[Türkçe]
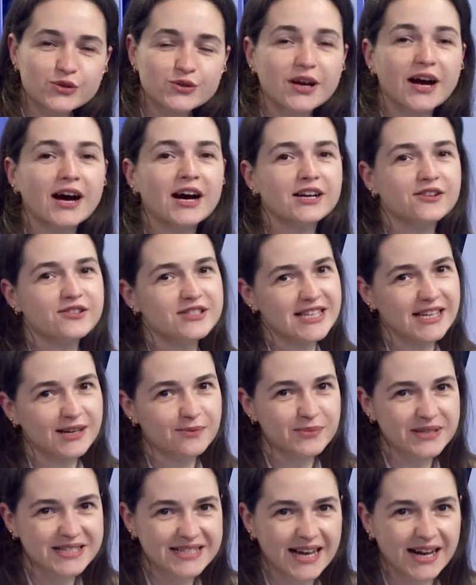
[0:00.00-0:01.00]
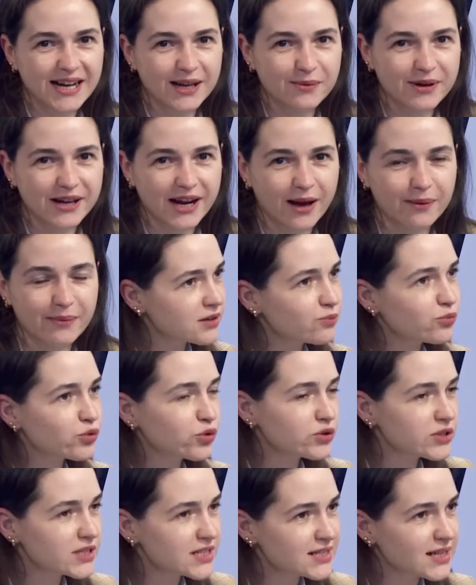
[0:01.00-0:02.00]
Arif Serin bizlerle beraber. Bugün
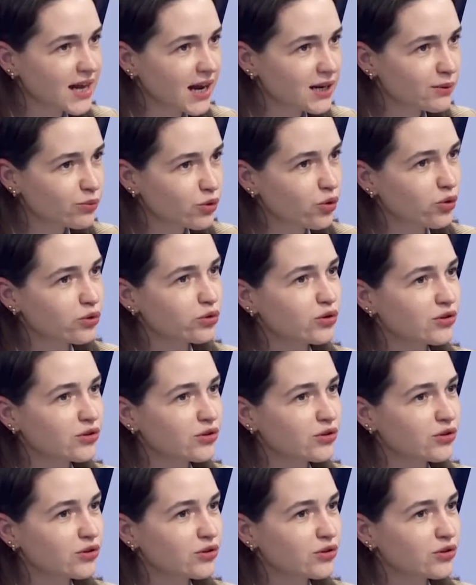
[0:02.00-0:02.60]
sizlerle bu konuyu